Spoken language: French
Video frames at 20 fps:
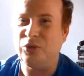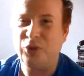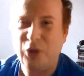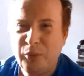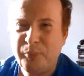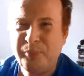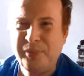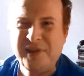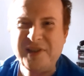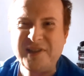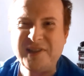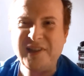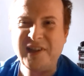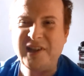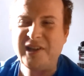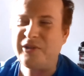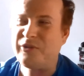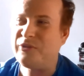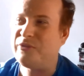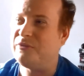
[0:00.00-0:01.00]
le
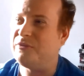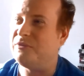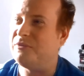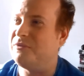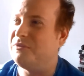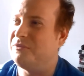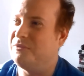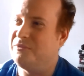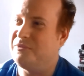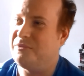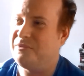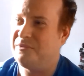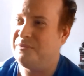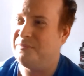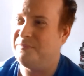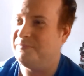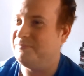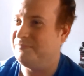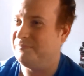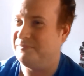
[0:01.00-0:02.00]
remplissage euh, de
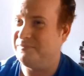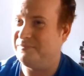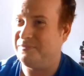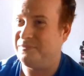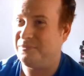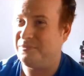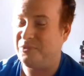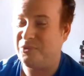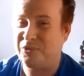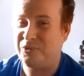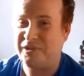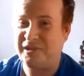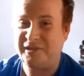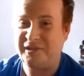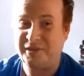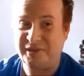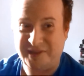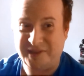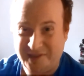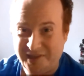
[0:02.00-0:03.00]
de
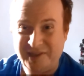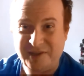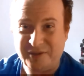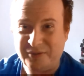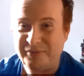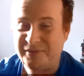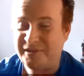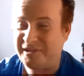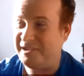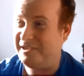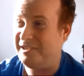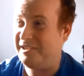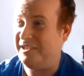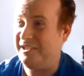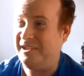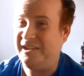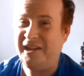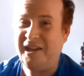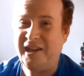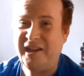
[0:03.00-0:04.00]
cette saison,
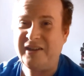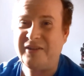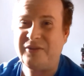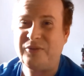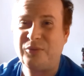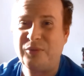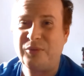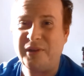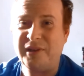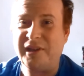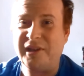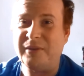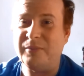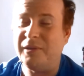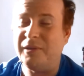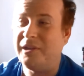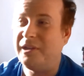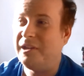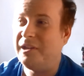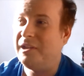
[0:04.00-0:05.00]
c'était
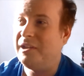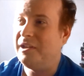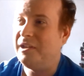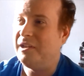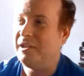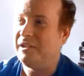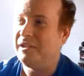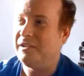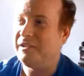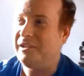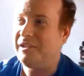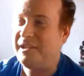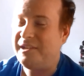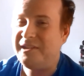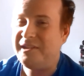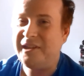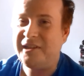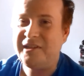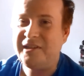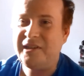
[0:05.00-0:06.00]
incroyable.
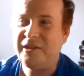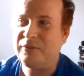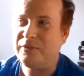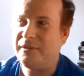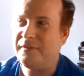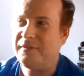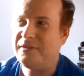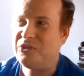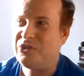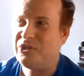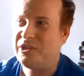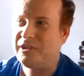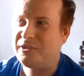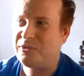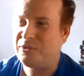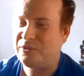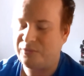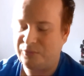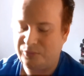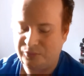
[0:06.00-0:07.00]
L'année dernière, on avait
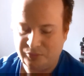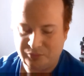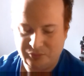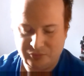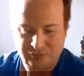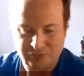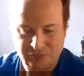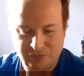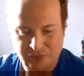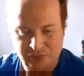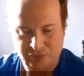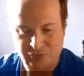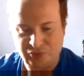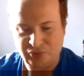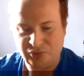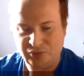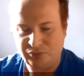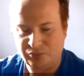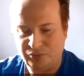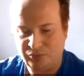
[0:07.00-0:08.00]
déjà ce,
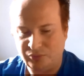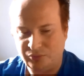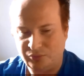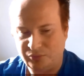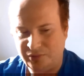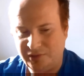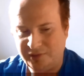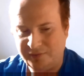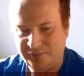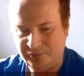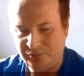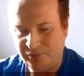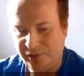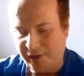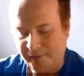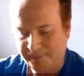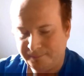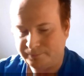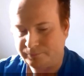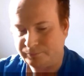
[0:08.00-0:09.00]
genre de
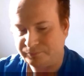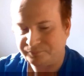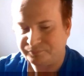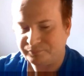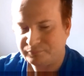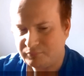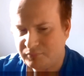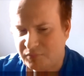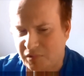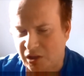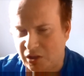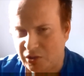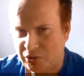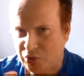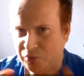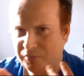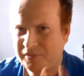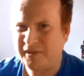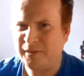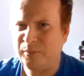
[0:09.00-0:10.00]
défaut-là.
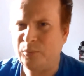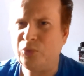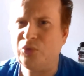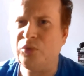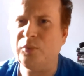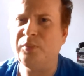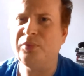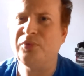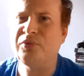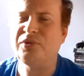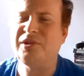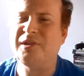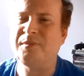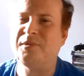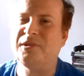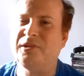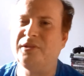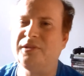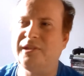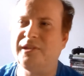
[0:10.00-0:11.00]
Sauf qu'il y avait beaucoup plus
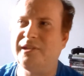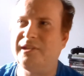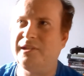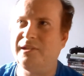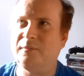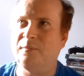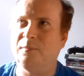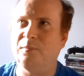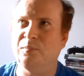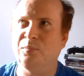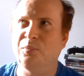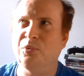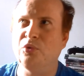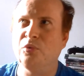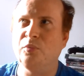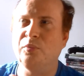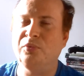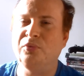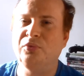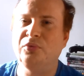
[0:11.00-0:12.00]
d'épisodes qui étaient
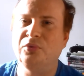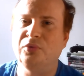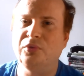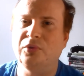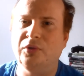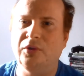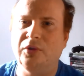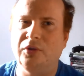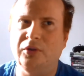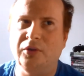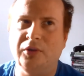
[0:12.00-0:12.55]
beaucoup plus